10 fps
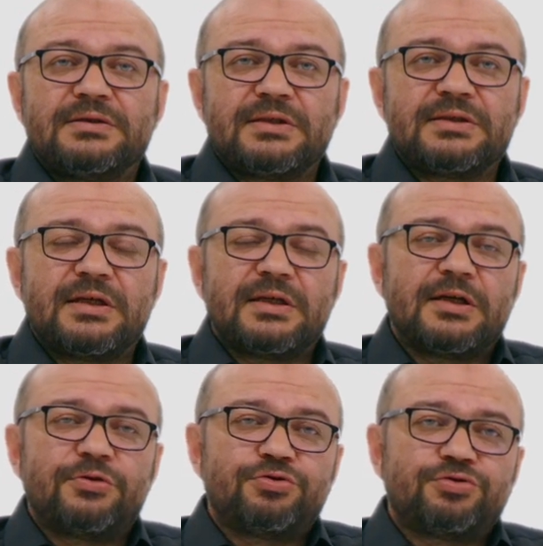Sezai
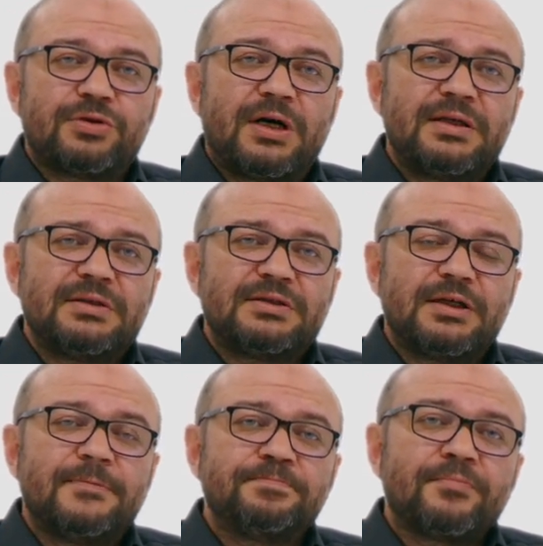Karakoç'un
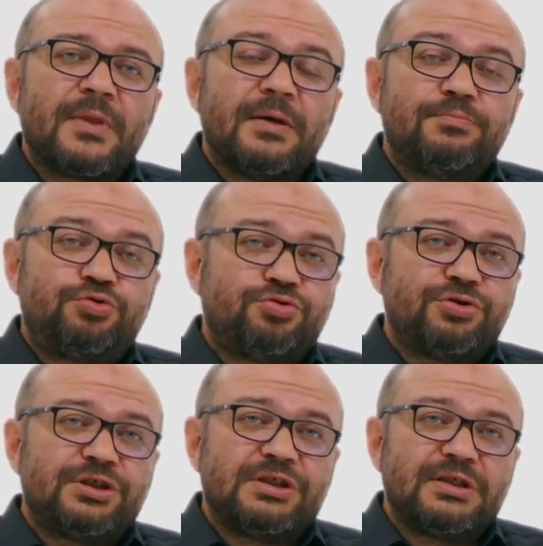ayrıca bütün
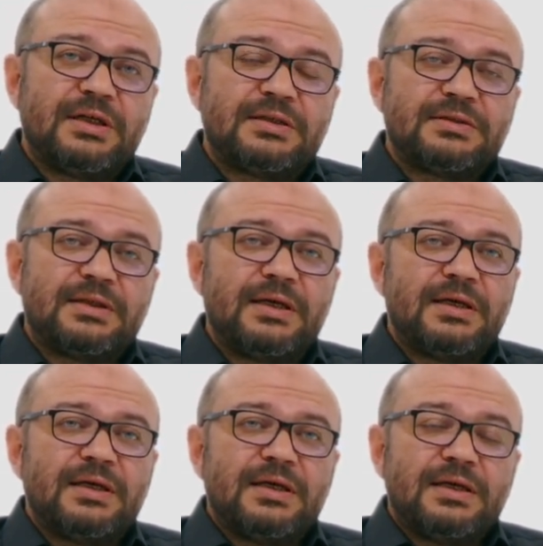
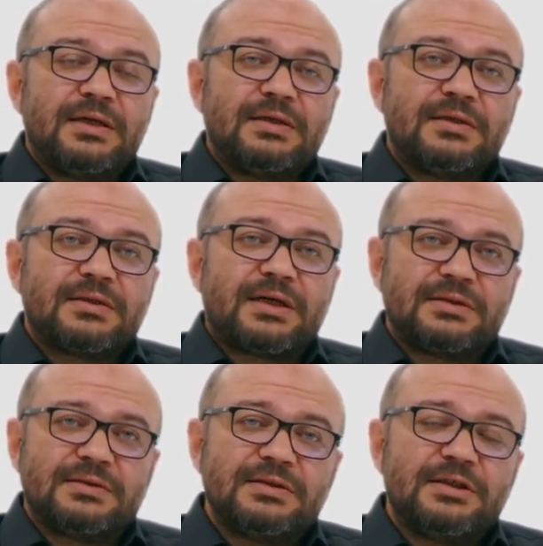şiirlerinde e,
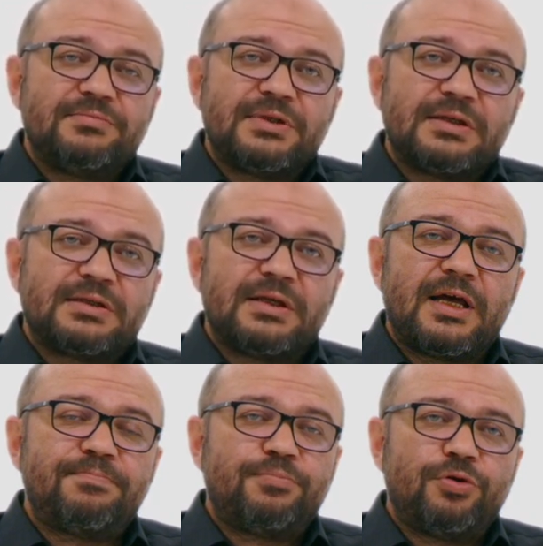kadın imgesi
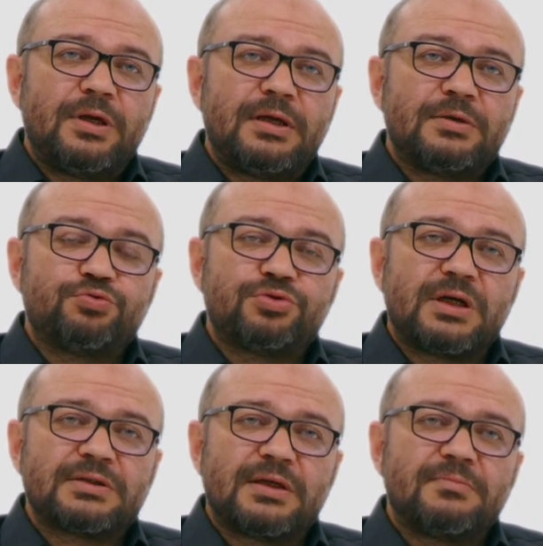hep böyle
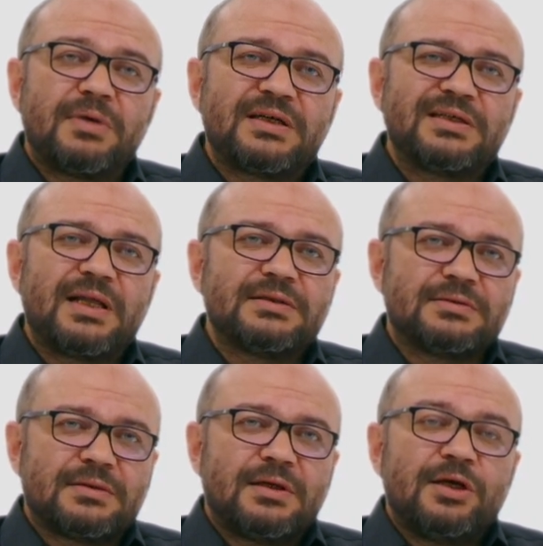uzaktan bakılan,
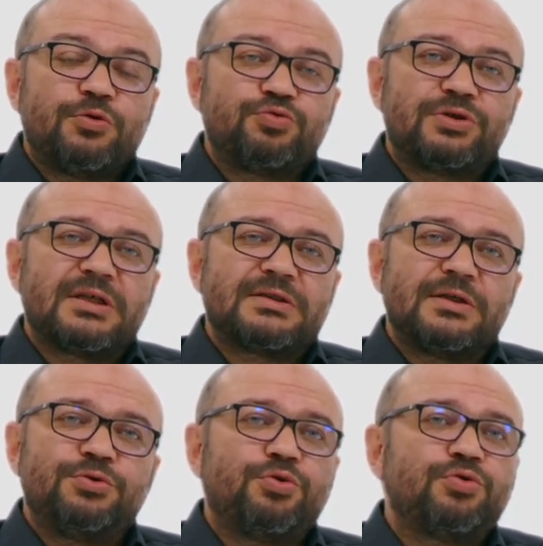
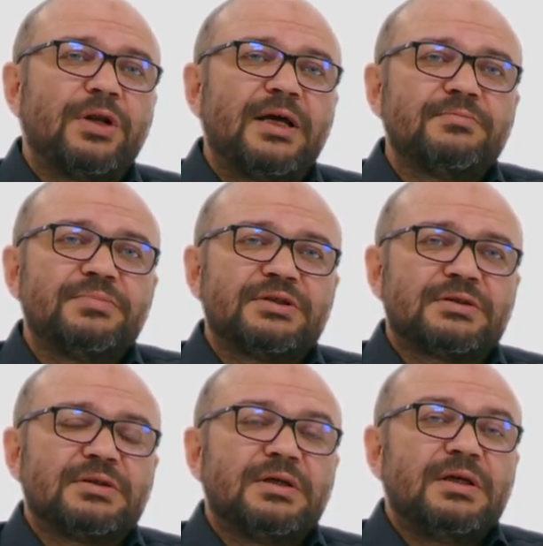uzaktan görülen bir
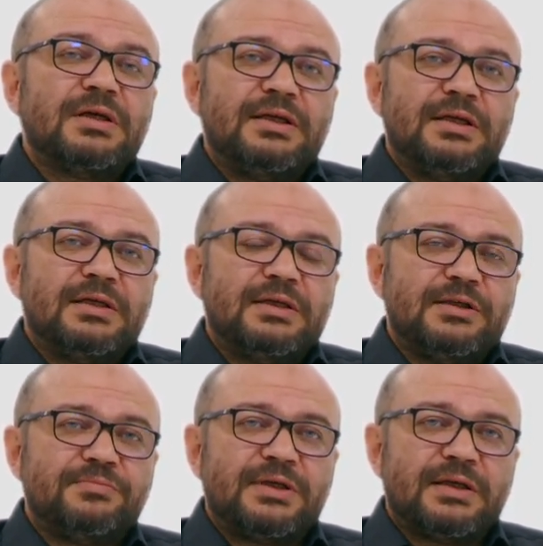e,
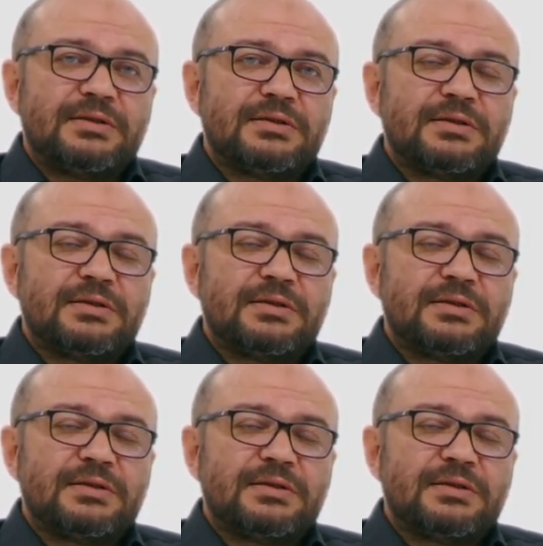imgedir.